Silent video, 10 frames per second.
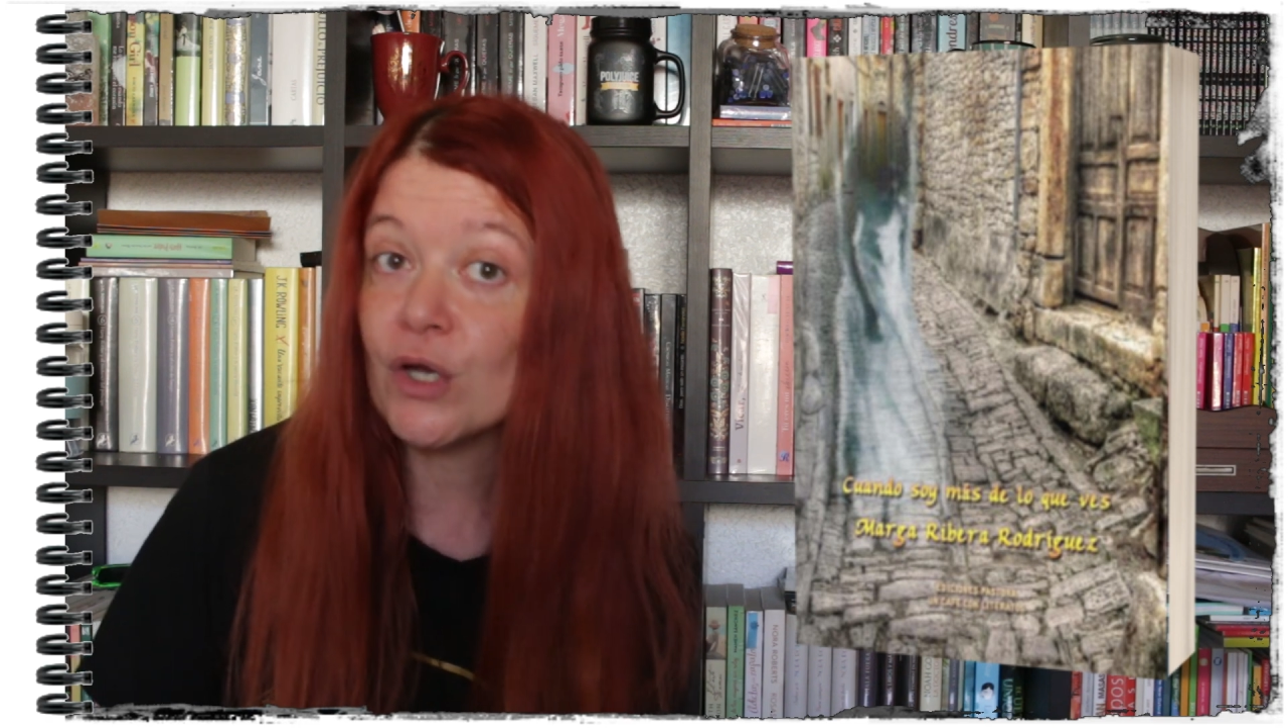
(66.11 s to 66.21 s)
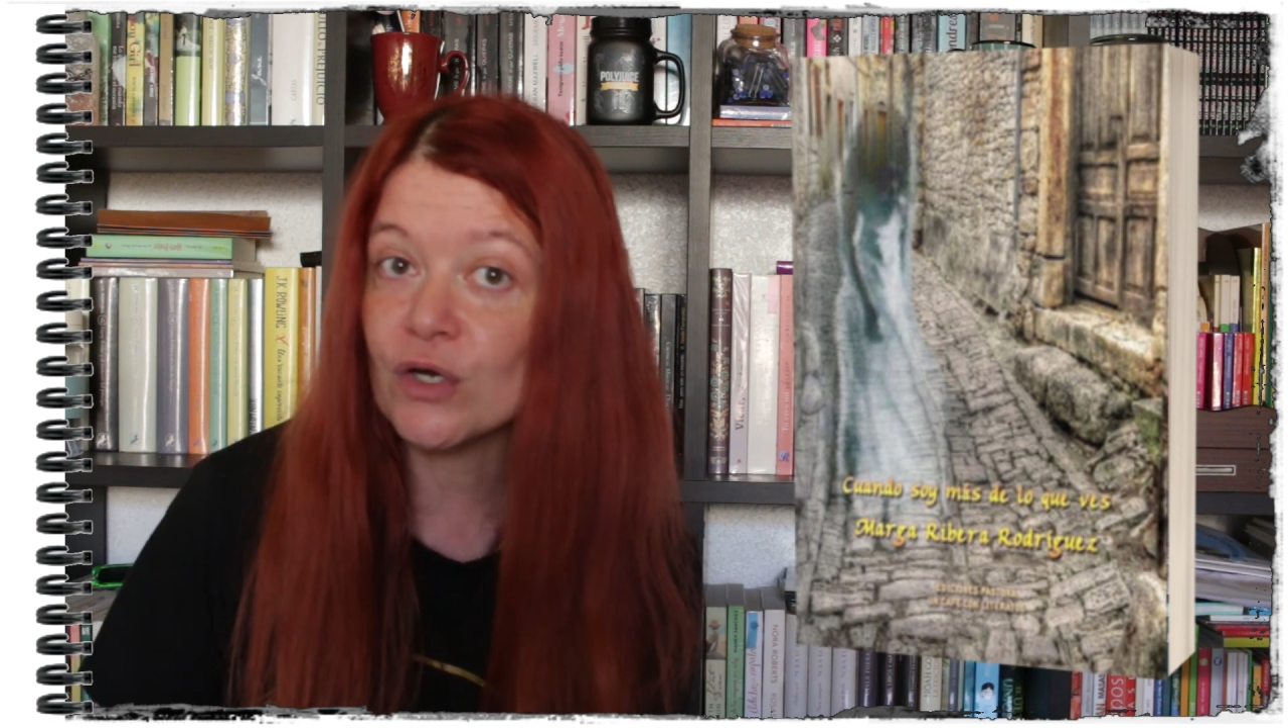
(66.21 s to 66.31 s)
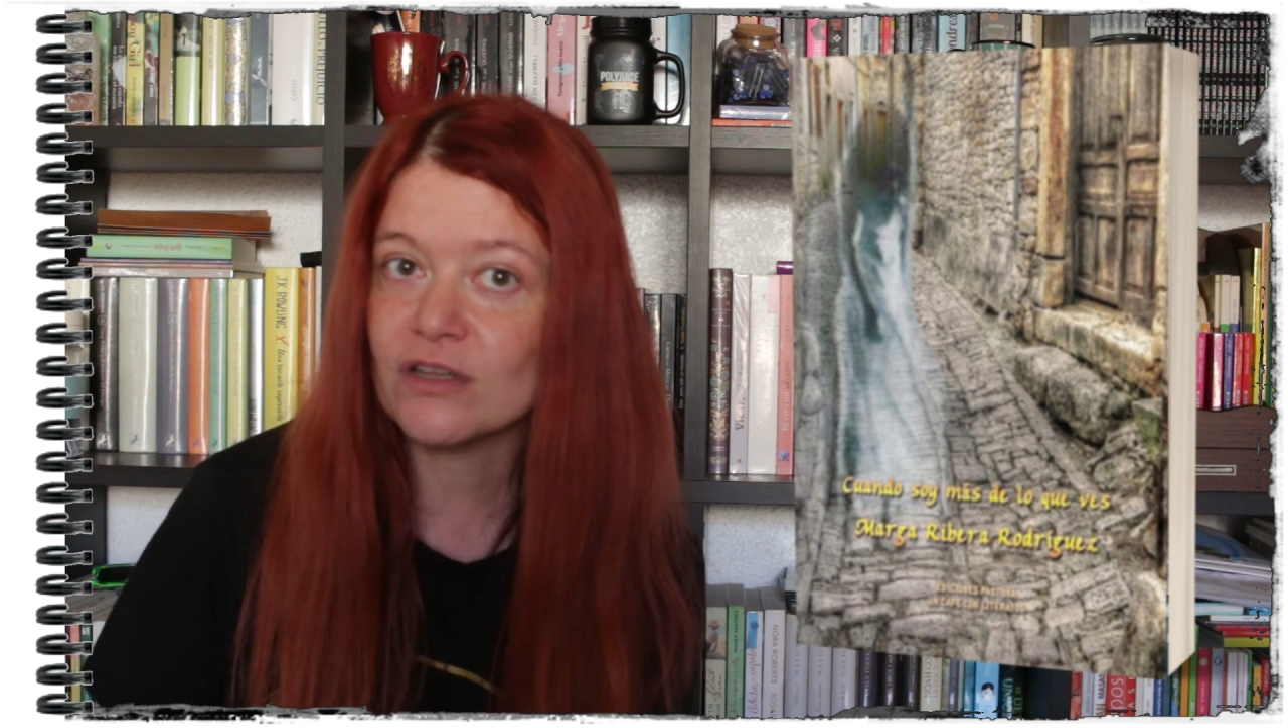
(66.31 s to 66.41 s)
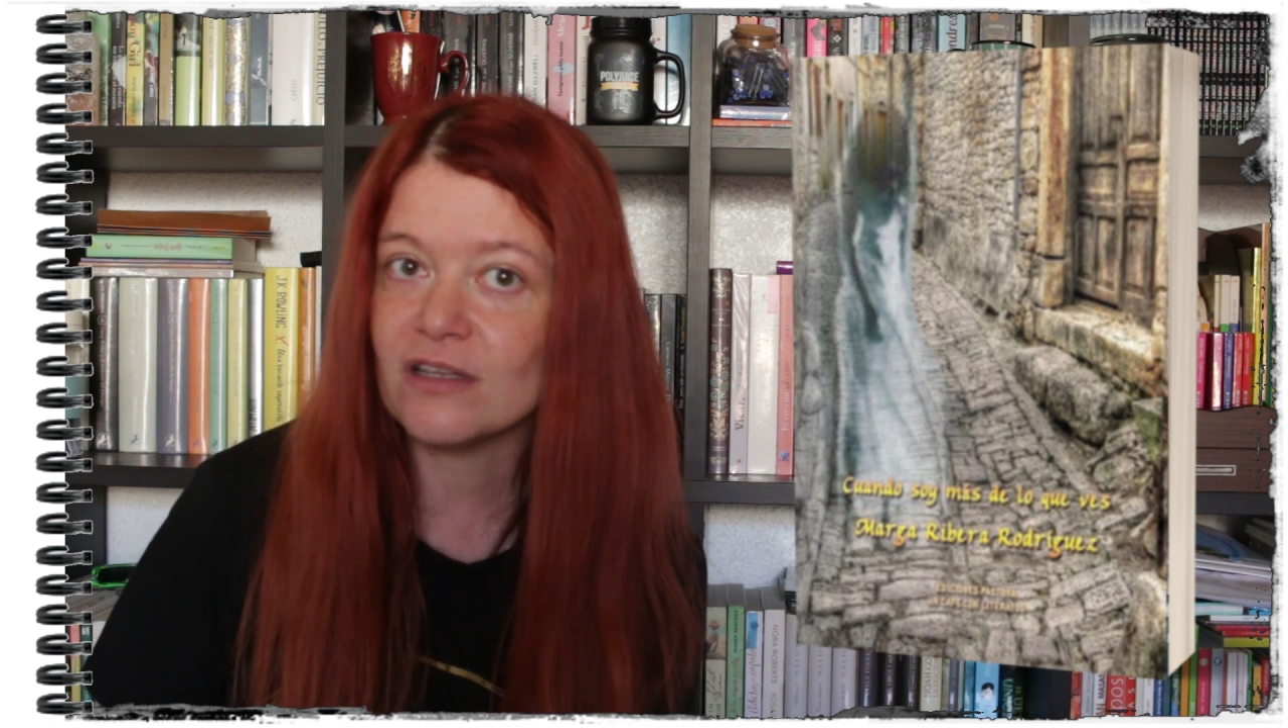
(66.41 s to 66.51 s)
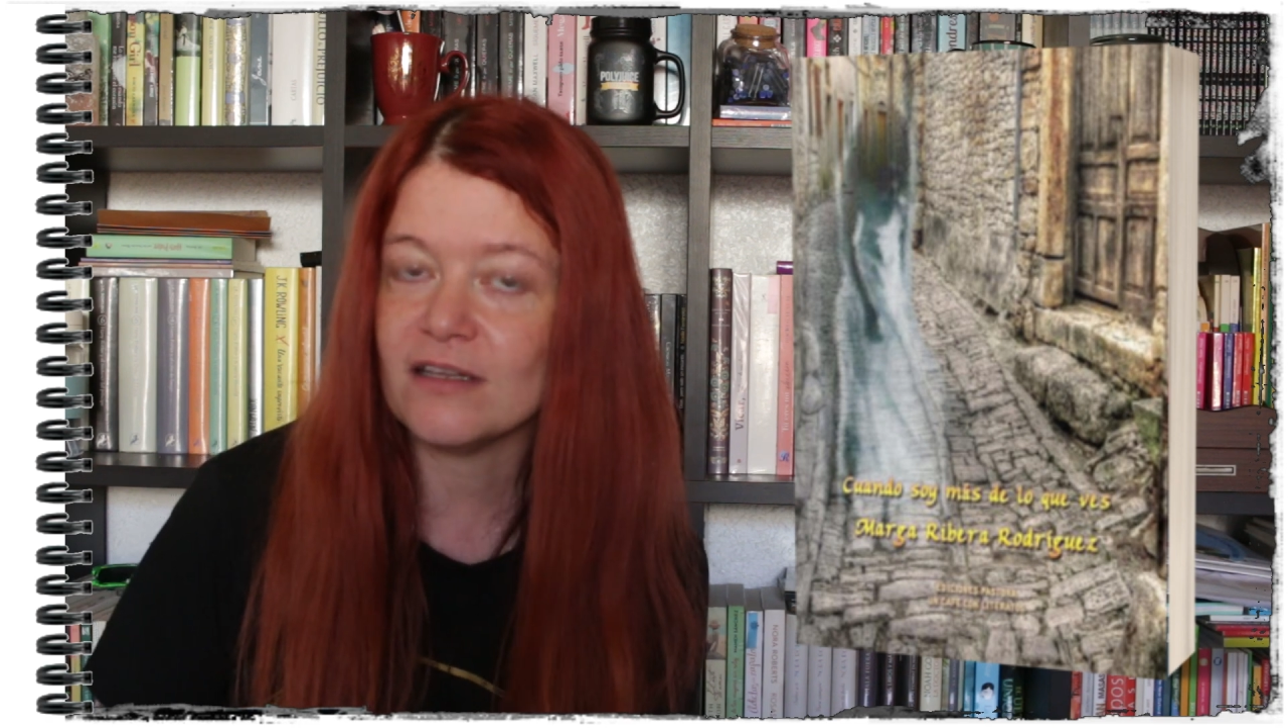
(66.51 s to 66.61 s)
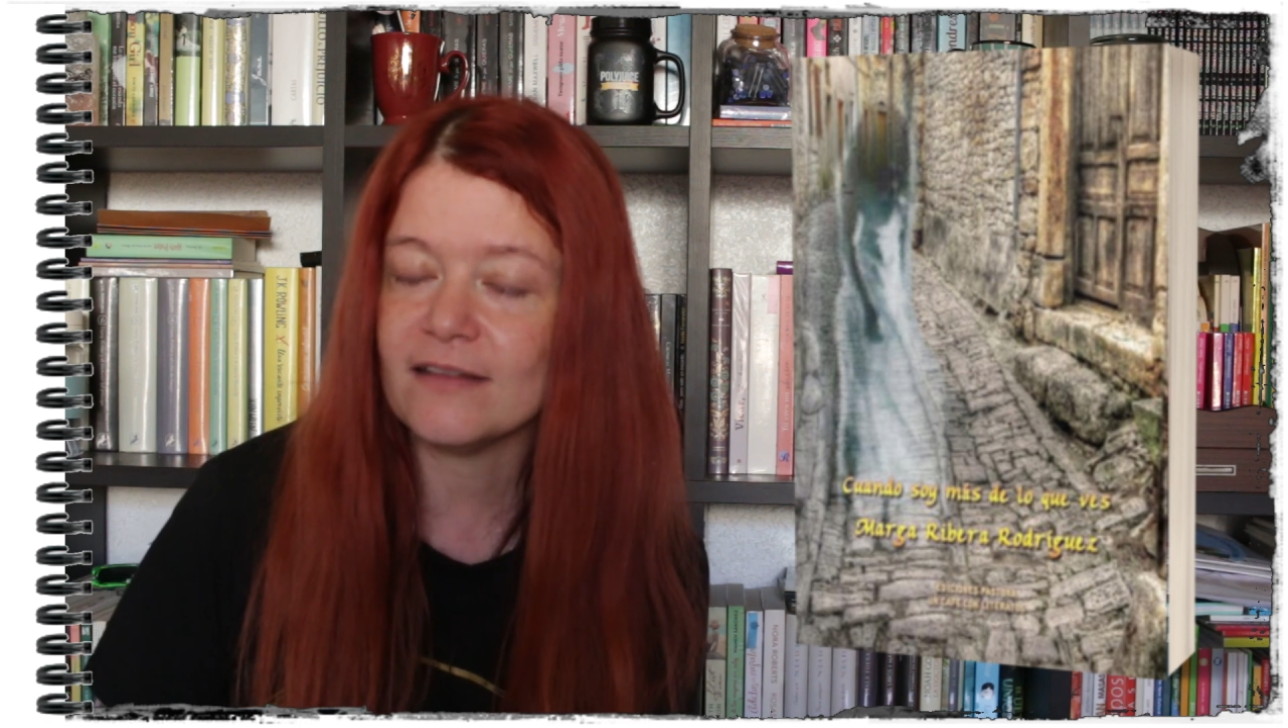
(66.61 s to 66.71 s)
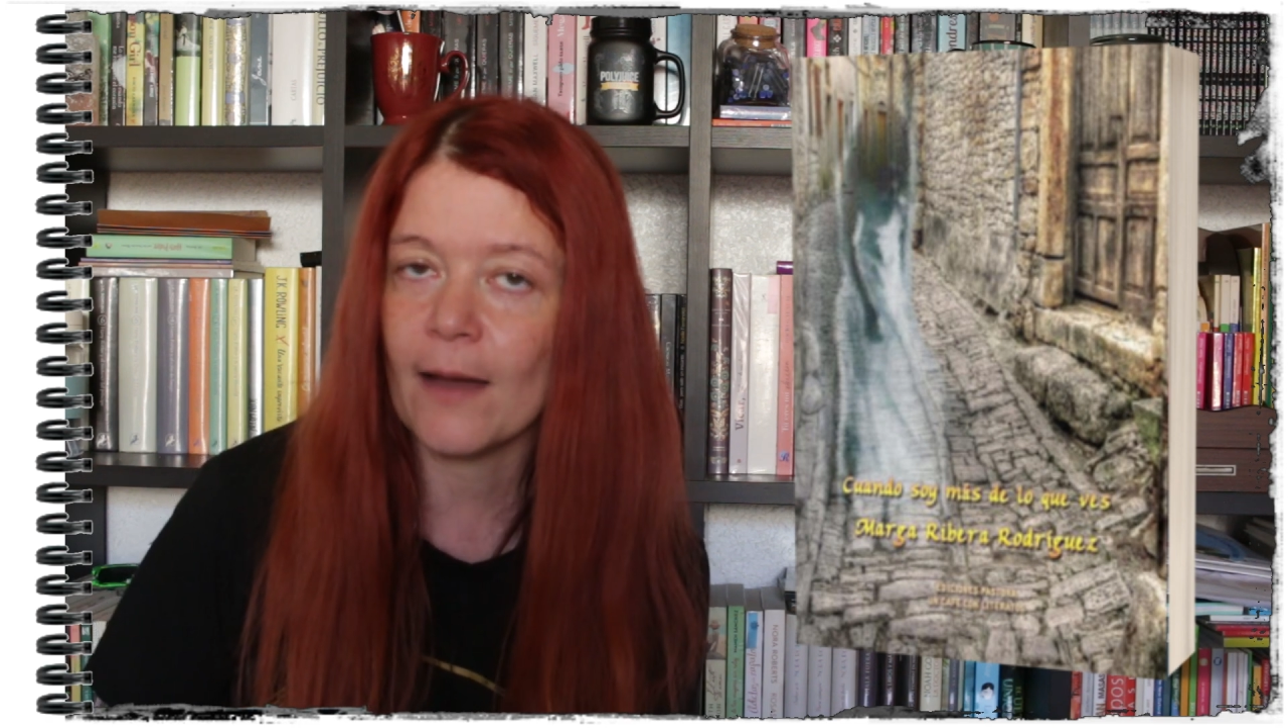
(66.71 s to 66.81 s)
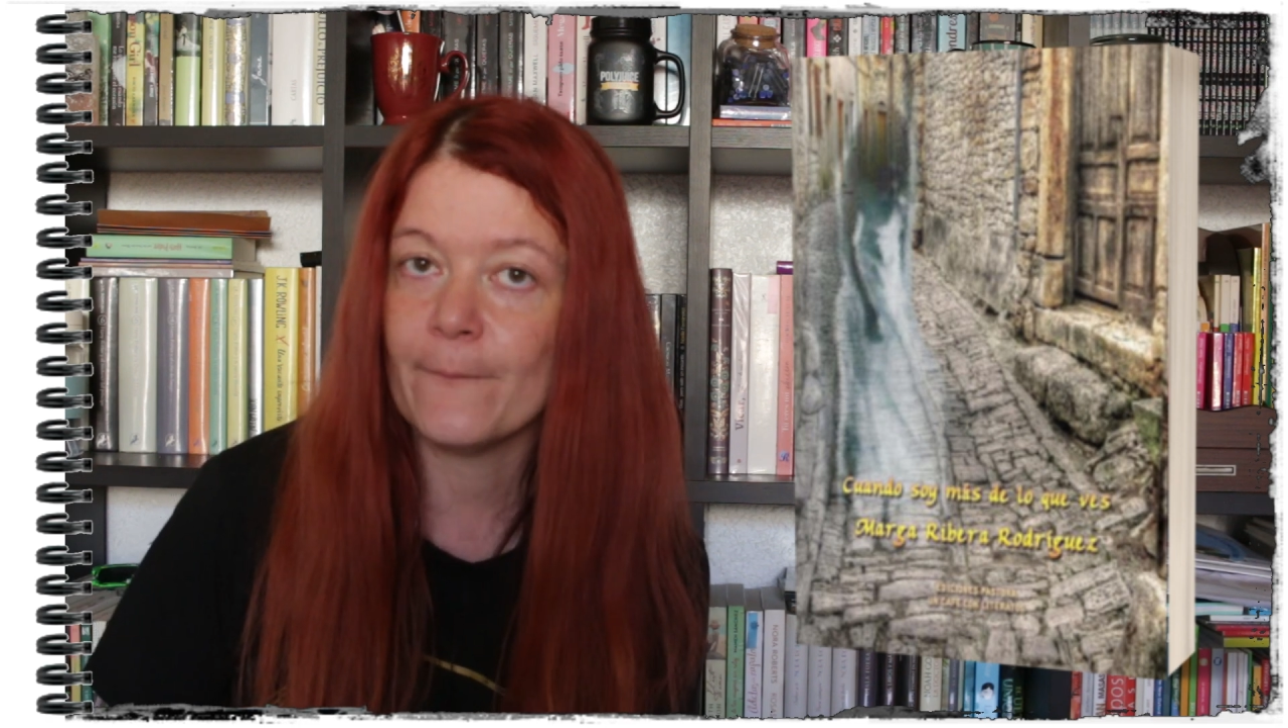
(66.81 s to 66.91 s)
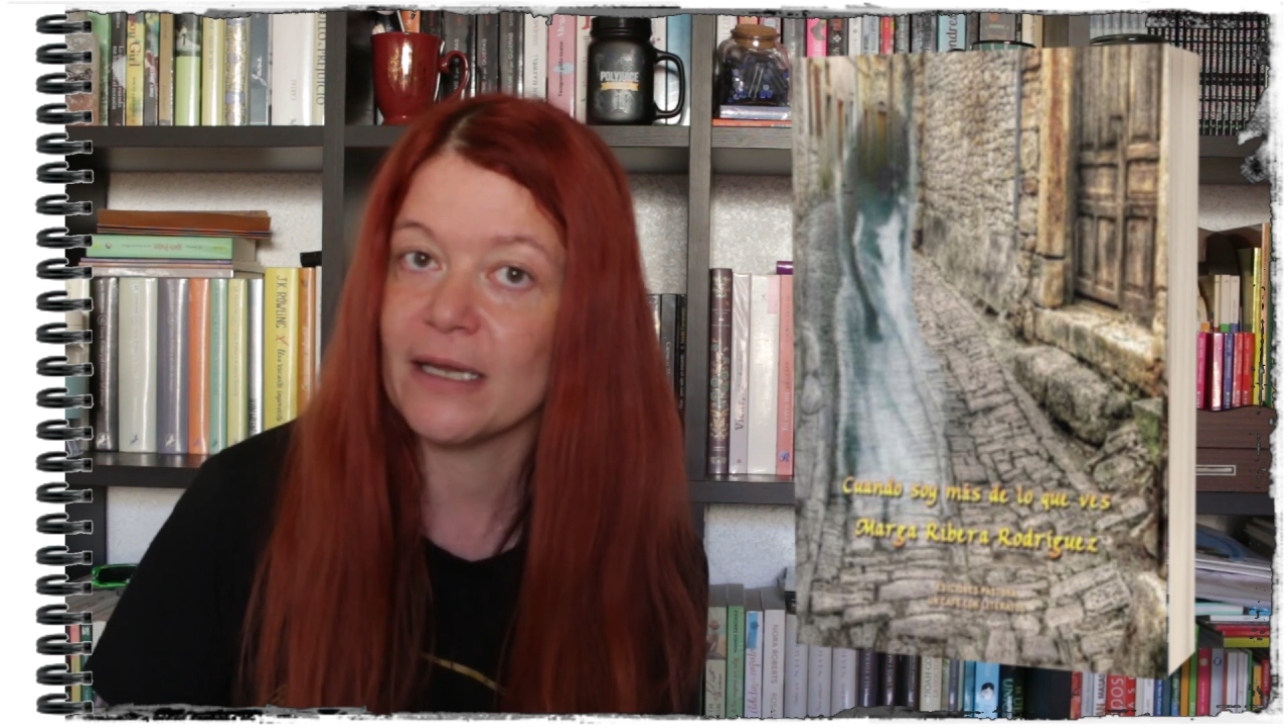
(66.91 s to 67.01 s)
cortita